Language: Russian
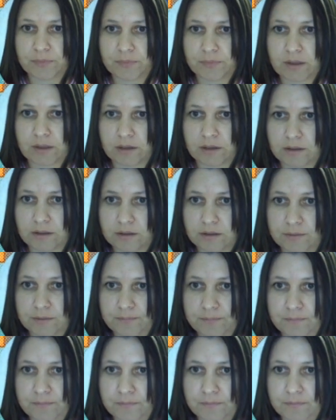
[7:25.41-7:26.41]
Так,
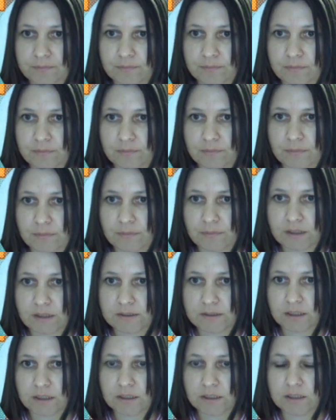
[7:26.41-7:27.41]

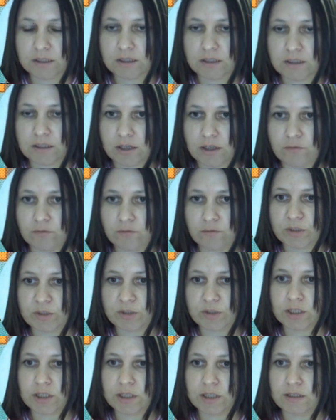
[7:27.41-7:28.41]
соединяю его по
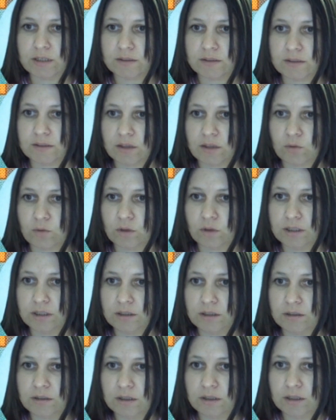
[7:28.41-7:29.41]
ширине с
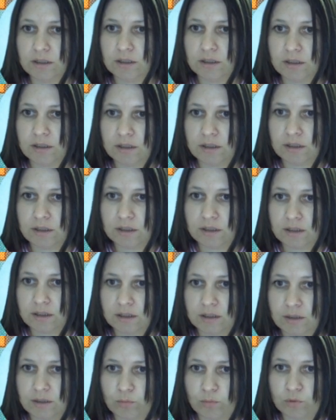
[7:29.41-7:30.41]
дорогой.
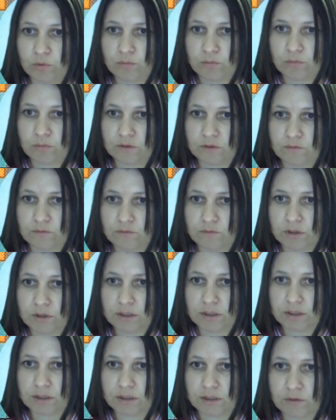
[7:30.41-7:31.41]
А путь будет вот
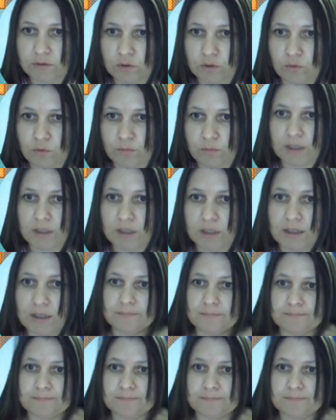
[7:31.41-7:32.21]
до этого домика.